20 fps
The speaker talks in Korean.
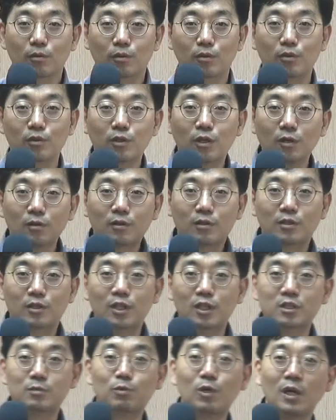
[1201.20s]
그게 그게
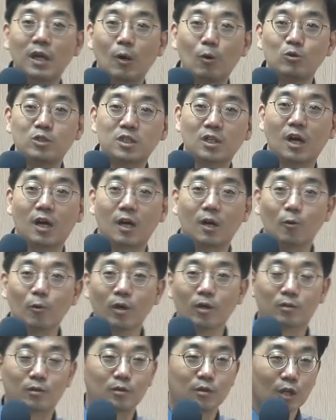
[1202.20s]
쉽게 나오지가 않아.
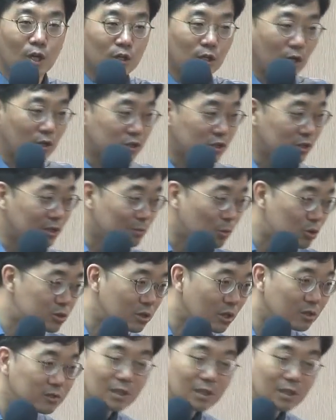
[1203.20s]
왜 당신이 목사가